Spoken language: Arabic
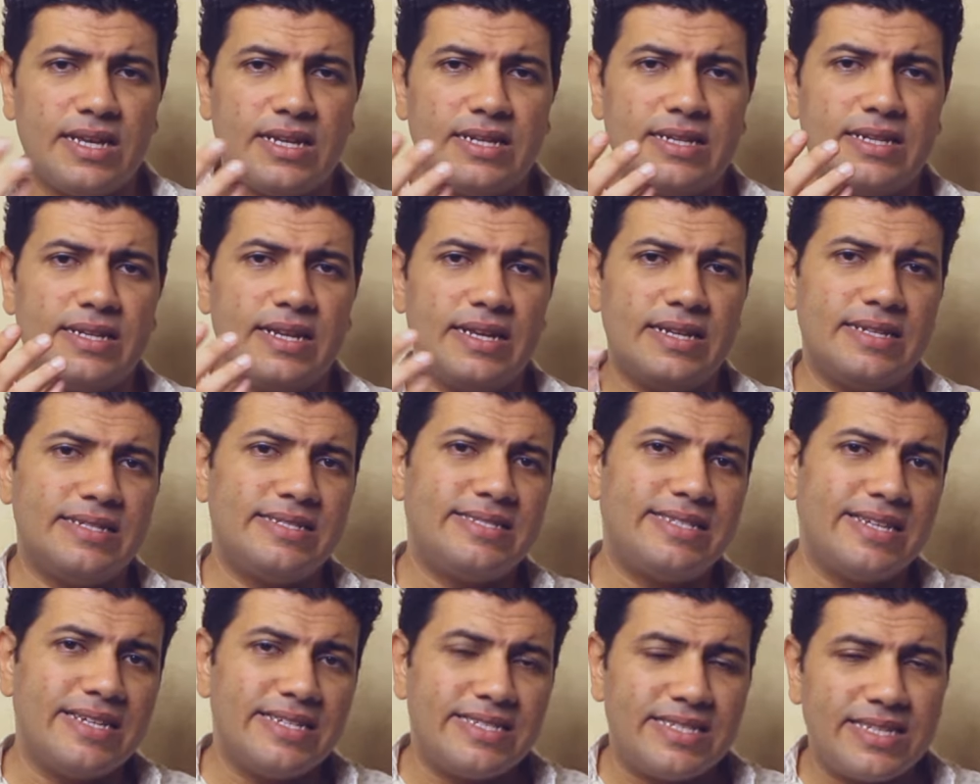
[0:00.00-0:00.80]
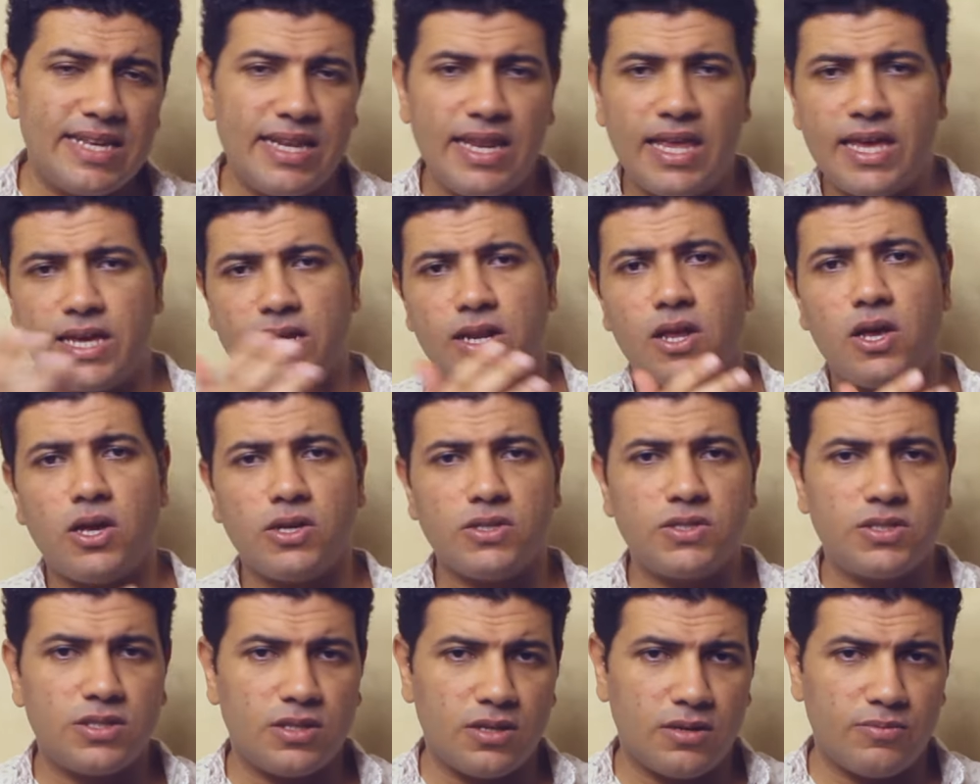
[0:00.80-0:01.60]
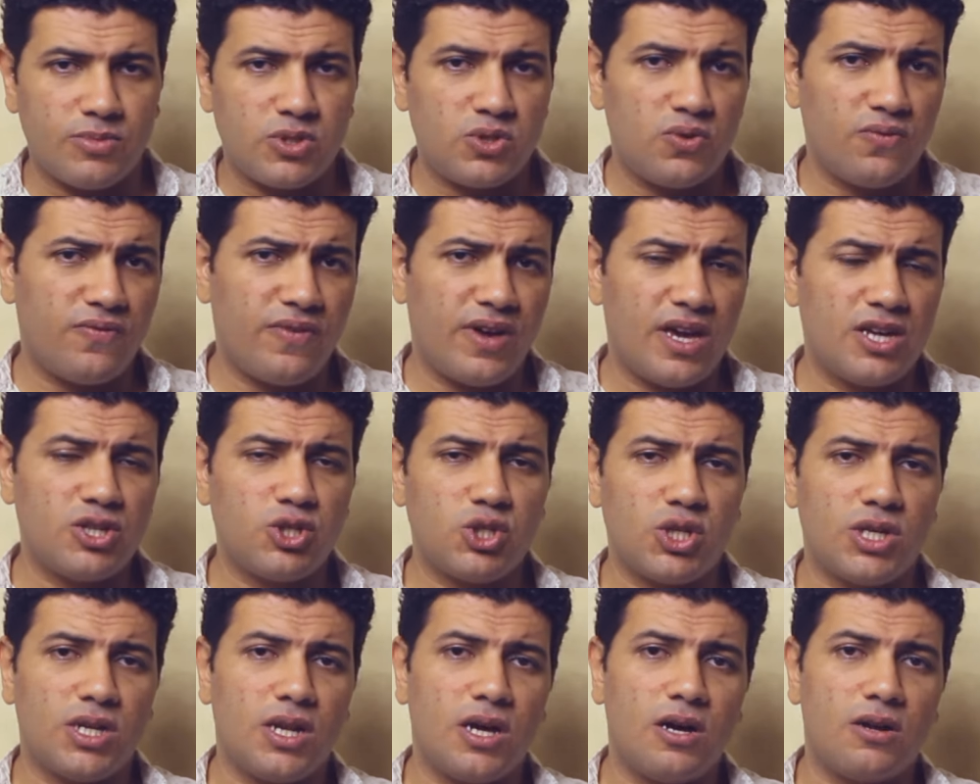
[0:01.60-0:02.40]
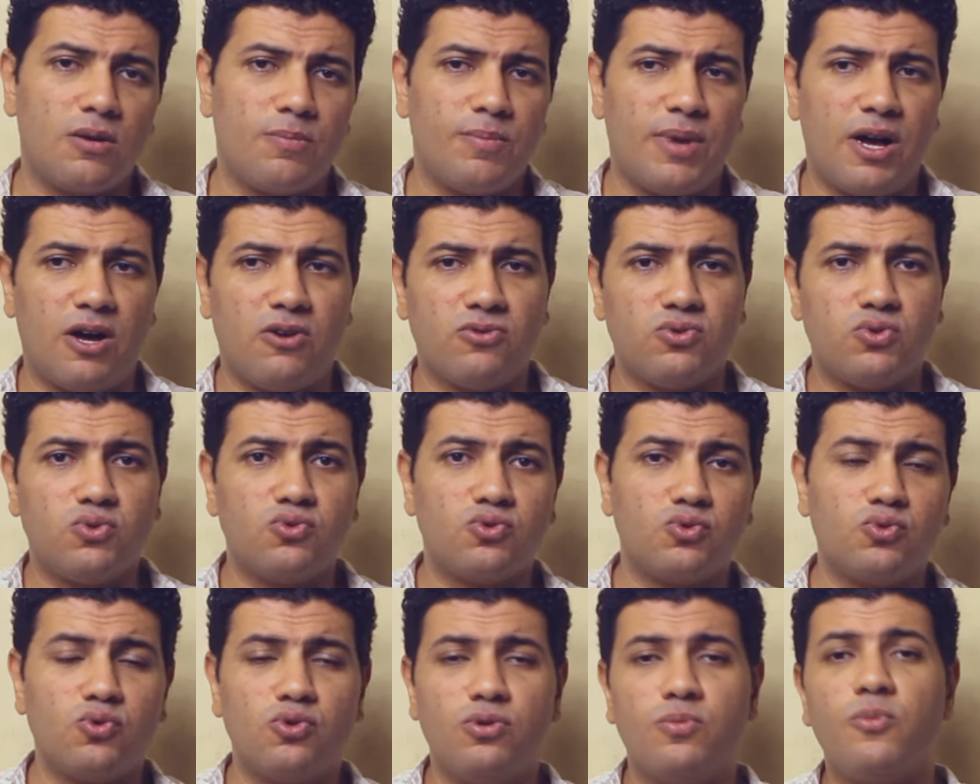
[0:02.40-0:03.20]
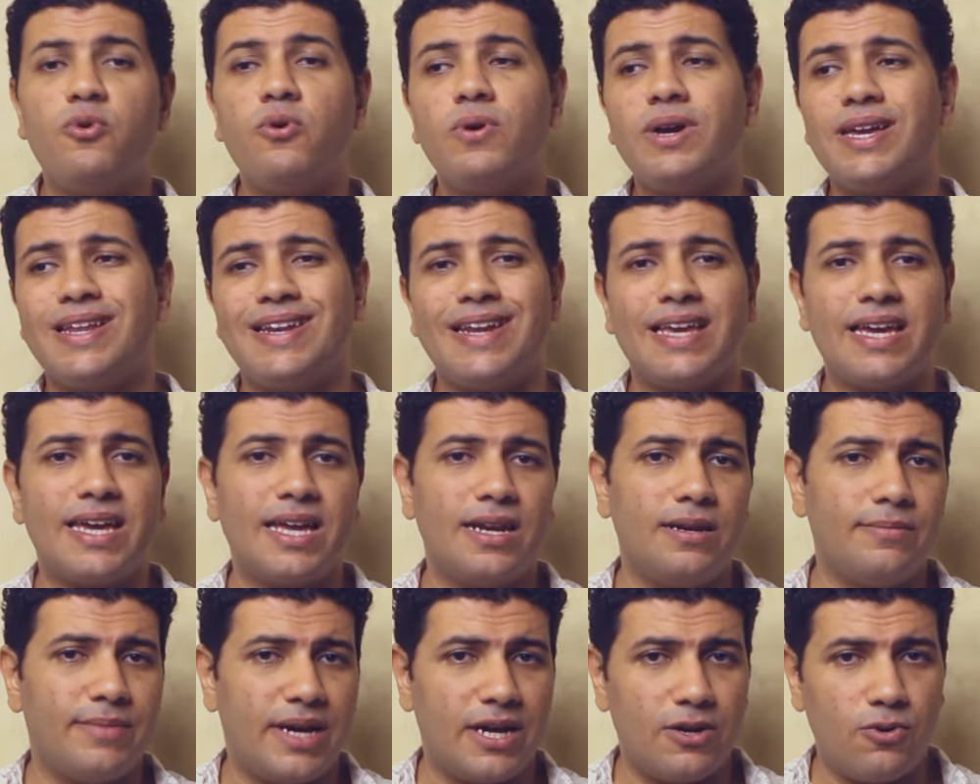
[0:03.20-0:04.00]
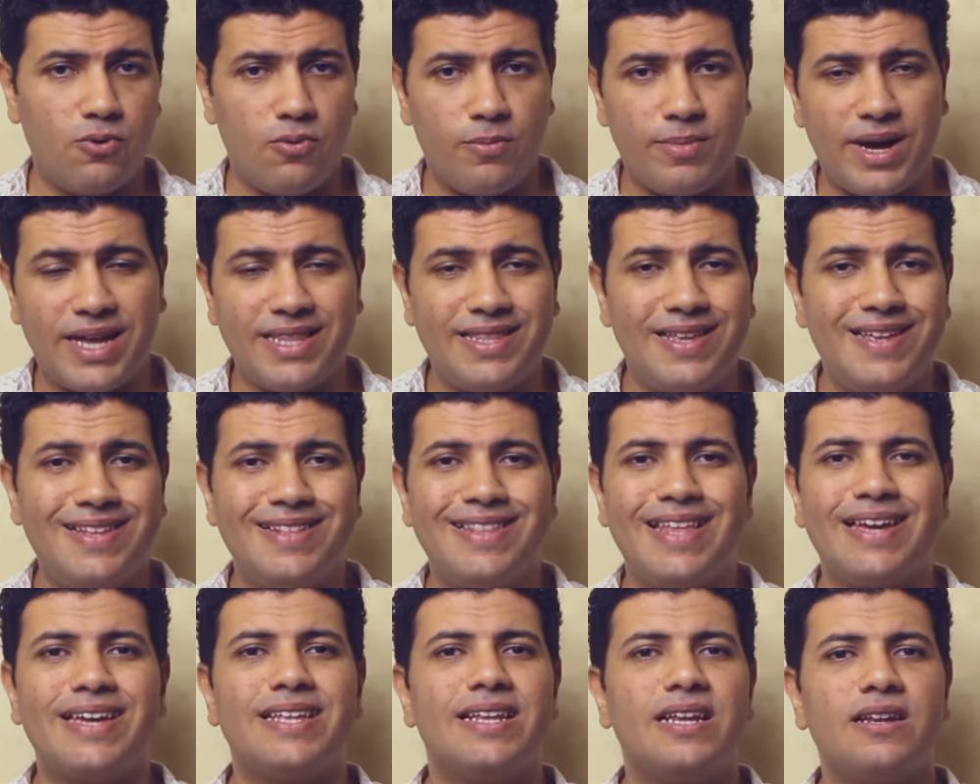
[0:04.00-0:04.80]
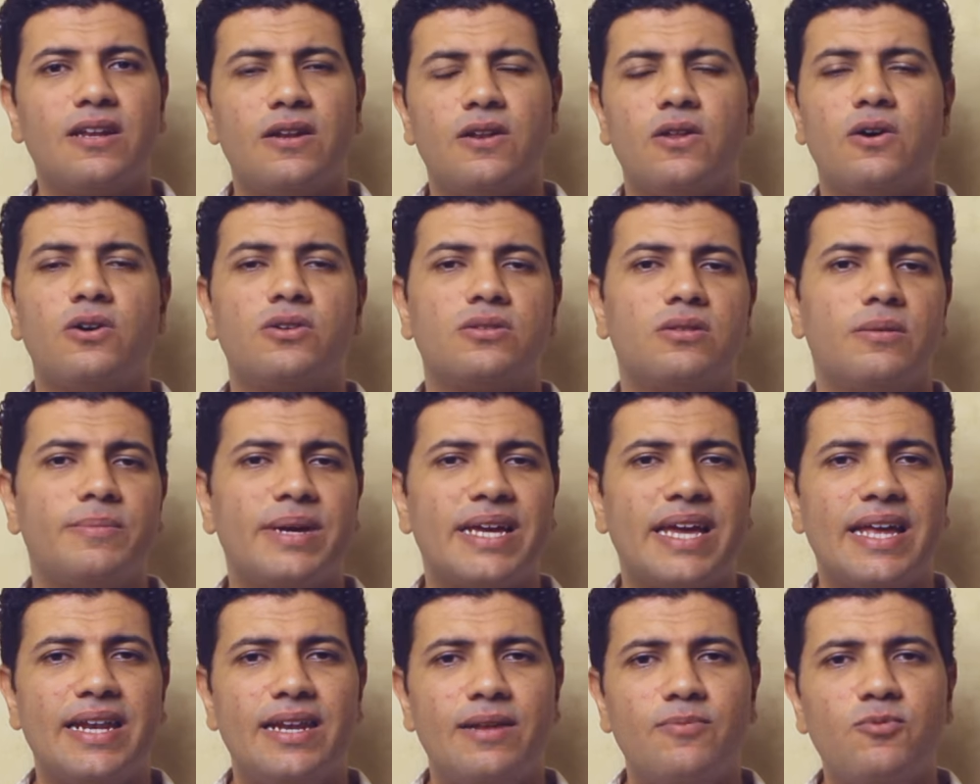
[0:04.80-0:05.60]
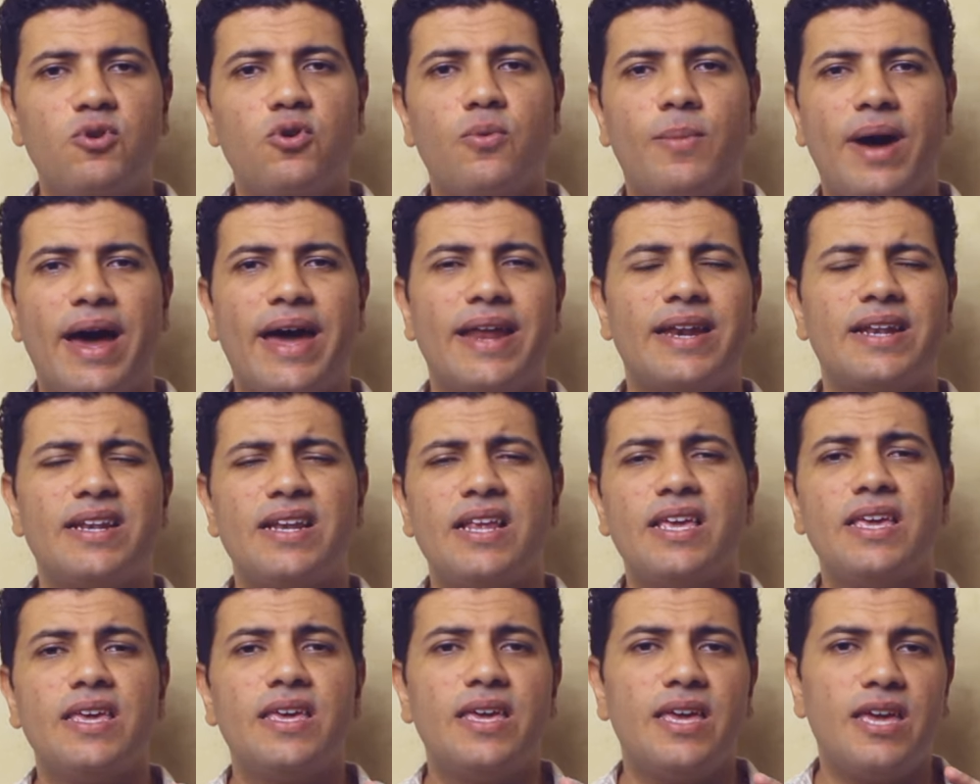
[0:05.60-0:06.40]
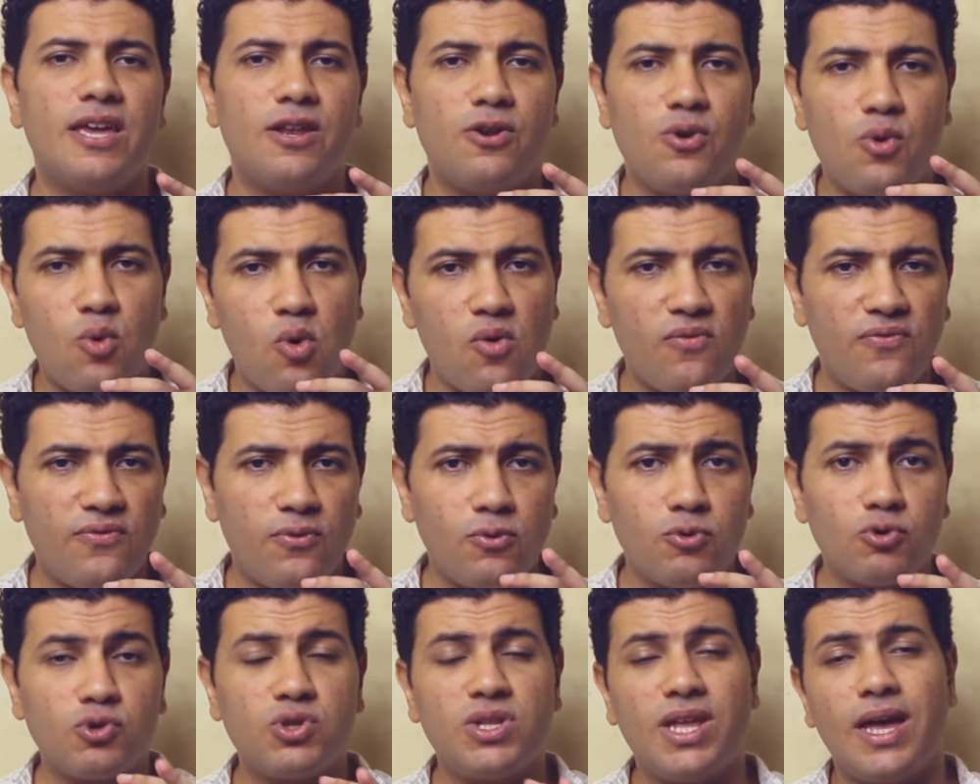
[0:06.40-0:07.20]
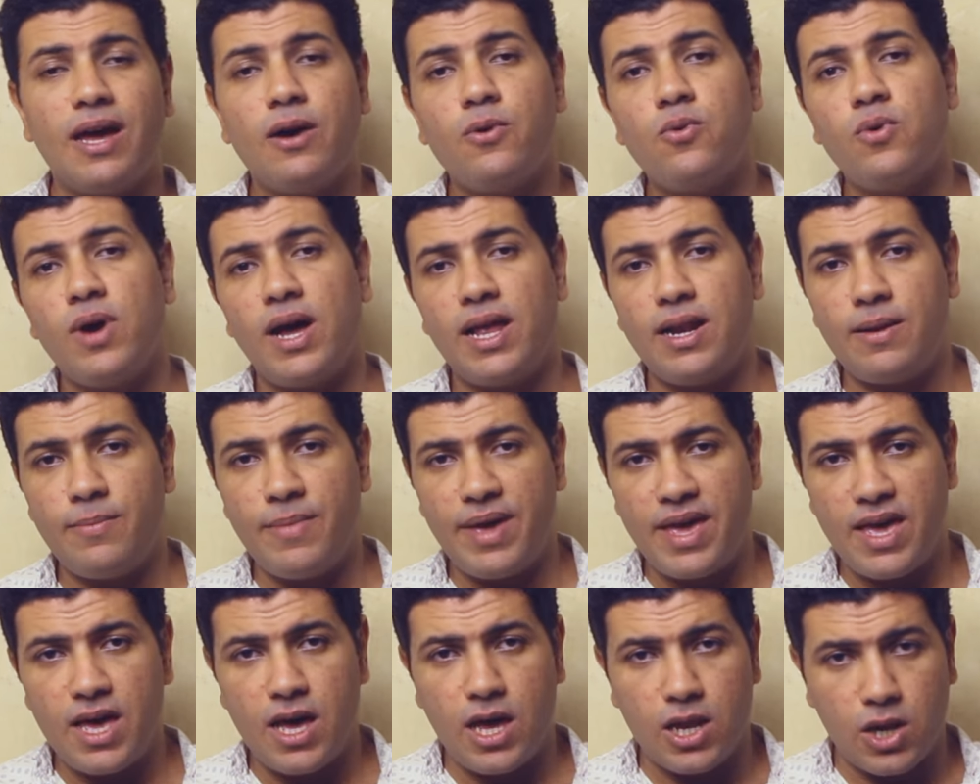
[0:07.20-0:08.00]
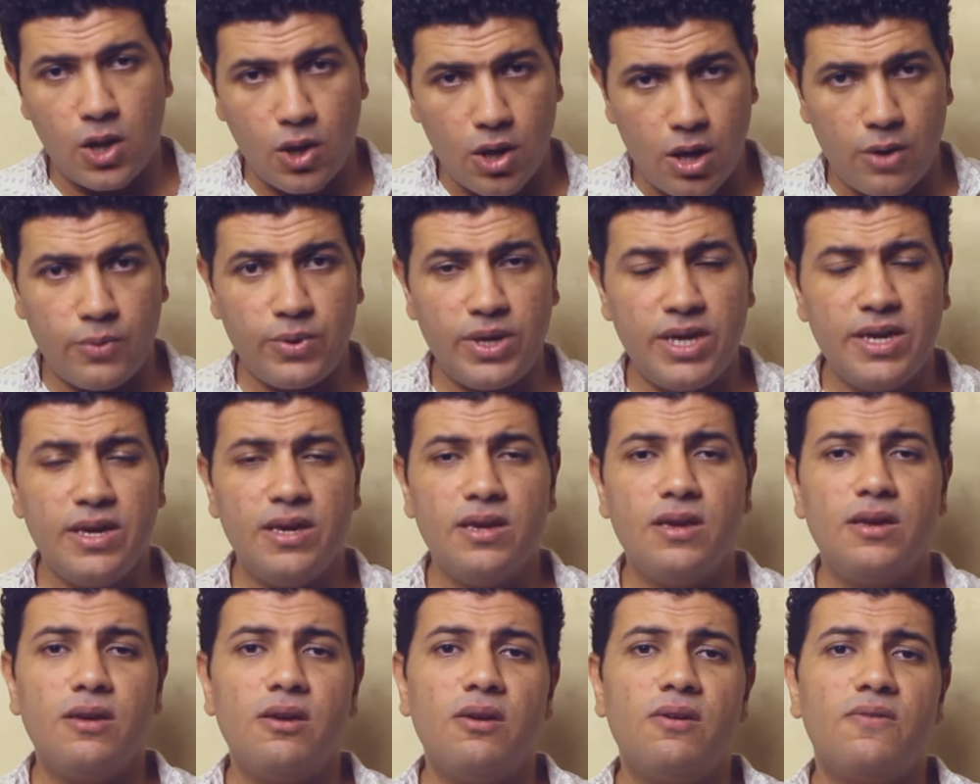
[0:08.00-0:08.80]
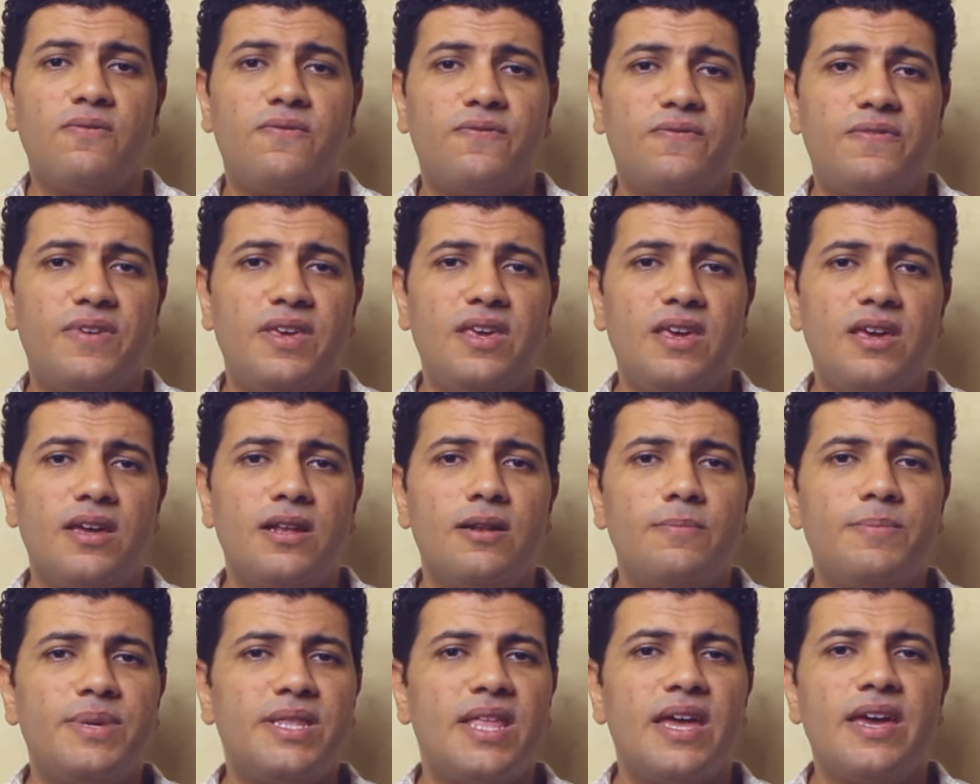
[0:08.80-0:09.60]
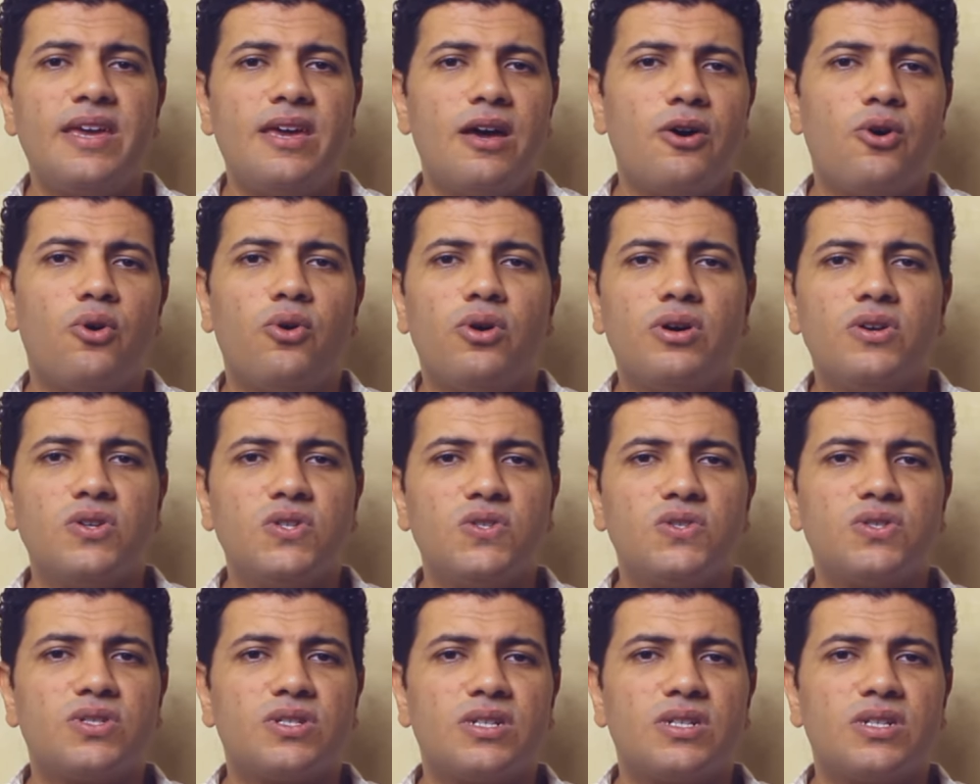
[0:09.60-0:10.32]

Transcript: السلسله الخاصه بسوفاج الاربع عطور دول ممكن نتكلم عنهم بعدين لكن انا النهارده بكلمكم عن الاوفورت او الماء القوي في البدايه هو عطر